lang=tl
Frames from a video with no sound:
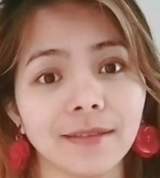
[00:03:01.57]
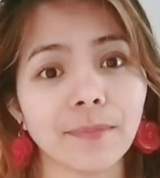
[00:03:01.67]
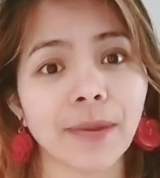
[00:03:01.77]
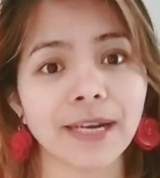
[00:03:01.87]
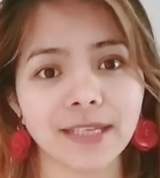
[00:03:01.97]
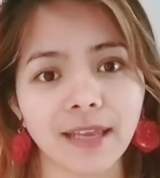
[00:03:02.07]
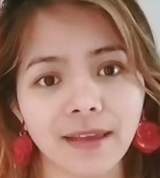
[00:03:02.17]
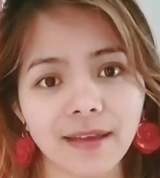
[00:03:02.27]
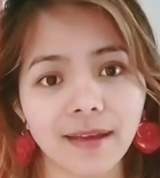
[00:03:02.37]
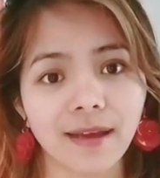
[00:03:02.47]

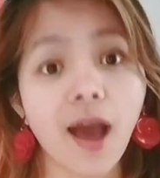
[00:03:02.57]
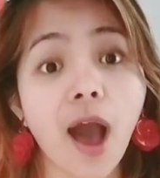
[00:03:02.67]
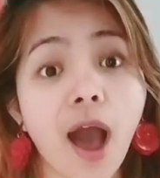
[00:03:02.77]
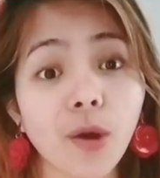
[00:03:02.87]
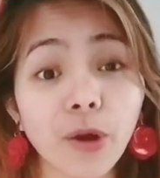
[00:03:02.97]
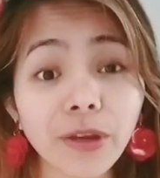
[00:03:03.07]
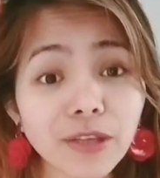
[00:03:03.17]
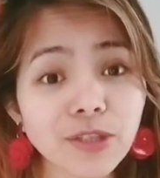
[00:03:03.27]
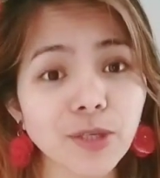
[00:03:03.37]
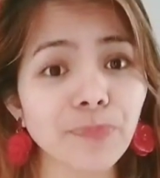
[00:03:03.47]
Barcelona. According
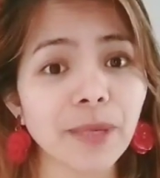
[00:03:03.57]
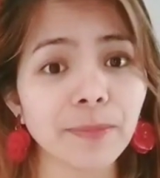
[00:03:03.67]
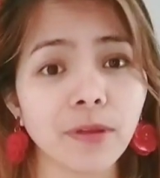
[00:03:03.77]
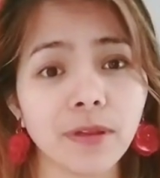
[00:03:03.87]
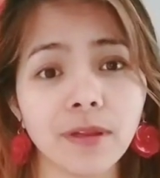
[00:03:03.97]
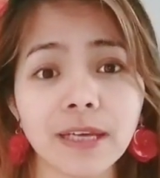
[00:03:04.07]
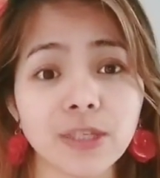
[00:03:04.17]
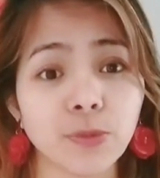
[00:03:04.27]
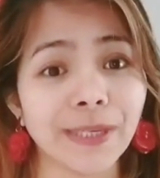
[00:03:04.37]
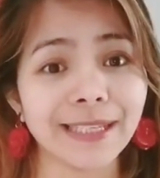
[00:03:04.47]
to some people
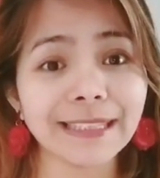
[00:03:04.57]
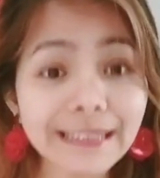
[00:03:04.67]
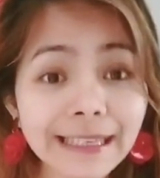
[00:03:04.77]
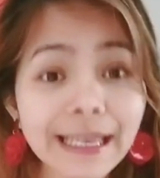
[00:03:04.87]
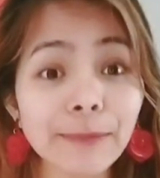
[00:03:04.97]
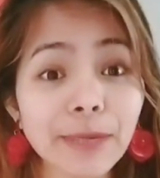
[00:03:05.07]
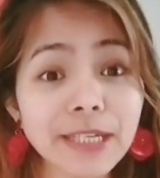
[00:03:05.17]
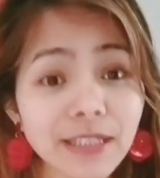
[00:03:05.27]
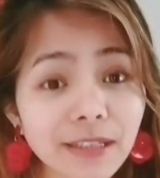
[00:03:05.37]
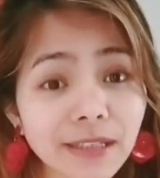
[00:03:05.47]
as well,
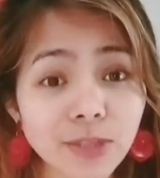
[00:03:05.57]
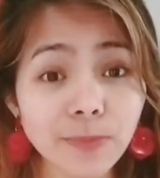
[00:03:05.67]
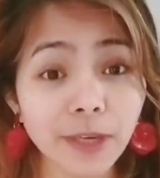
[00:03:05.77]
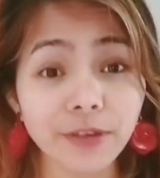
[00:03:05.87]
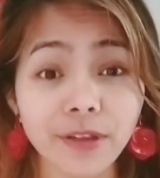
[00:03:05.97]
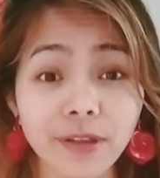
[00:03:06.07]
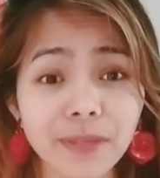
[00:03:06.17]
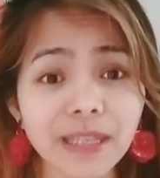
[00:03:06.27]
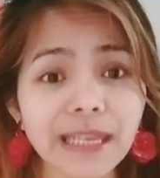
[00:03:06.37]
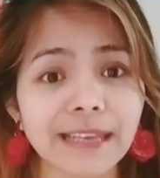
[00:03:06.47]
Barcelona is better than
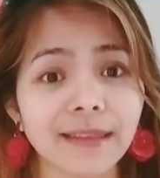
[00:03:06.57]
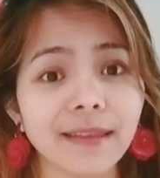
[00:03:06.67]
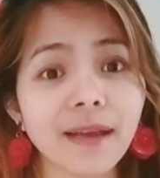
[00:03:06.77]
Madrid.